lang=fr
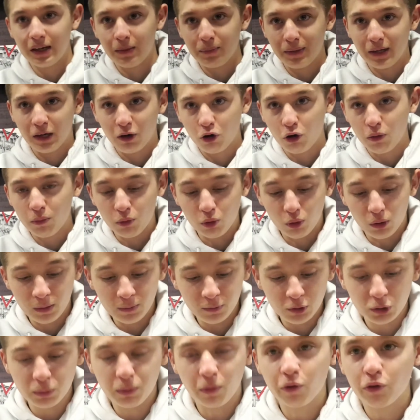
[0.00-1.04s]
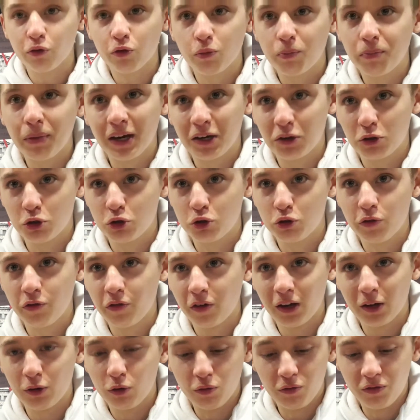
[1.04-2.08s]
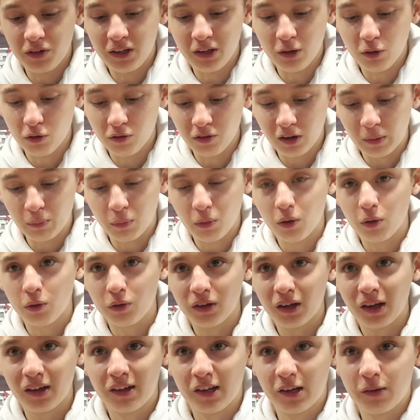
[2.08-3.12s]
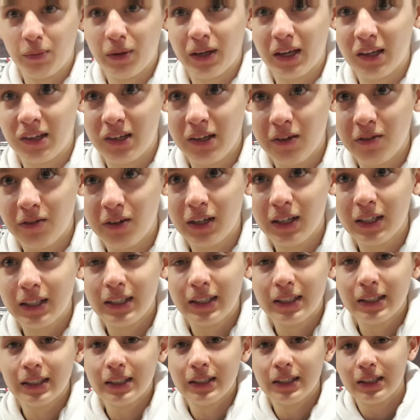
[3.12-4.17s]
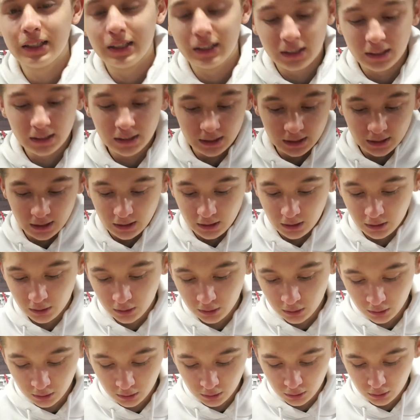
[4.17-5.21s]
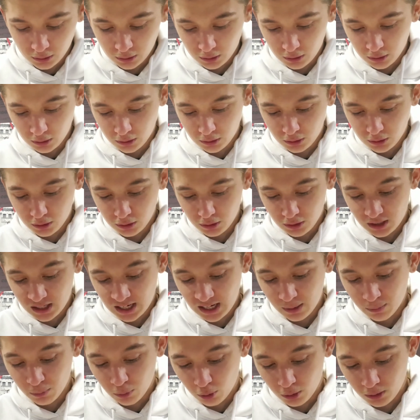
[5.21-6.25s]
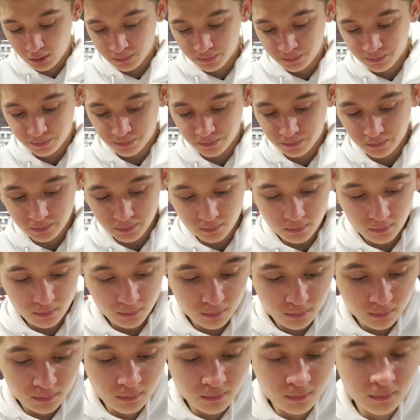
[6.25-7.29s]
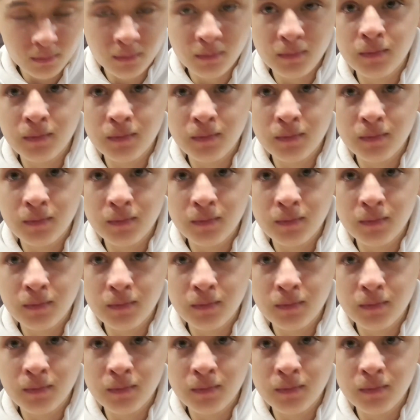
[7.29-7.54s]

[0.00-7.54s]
bien gros Je pense pas que je ferai de vidéos vraiment très explicative. Euh, clairement, hein.